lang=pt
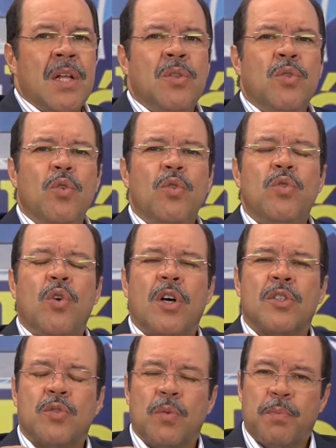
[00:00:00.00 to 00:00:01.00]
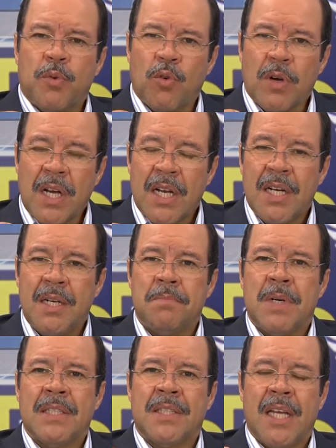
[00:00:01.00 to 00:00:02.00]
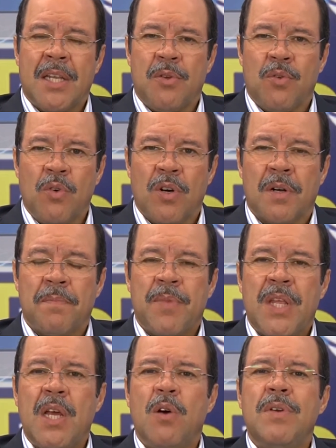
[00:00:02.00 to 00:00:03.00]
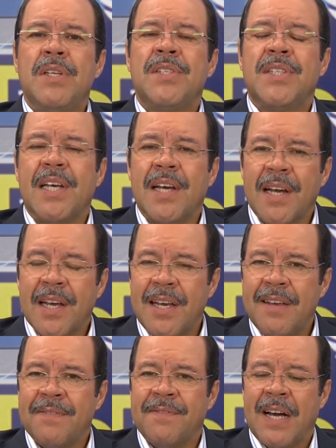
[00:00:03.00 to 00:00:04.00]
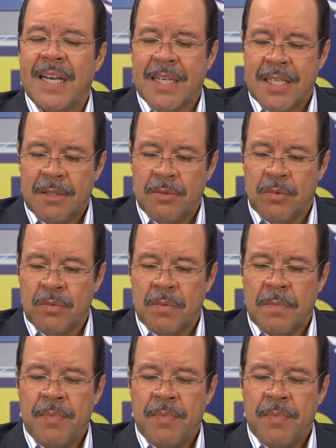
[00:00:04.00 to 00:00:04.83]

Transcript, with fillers: No nosso programa anterior, eu encerrei falando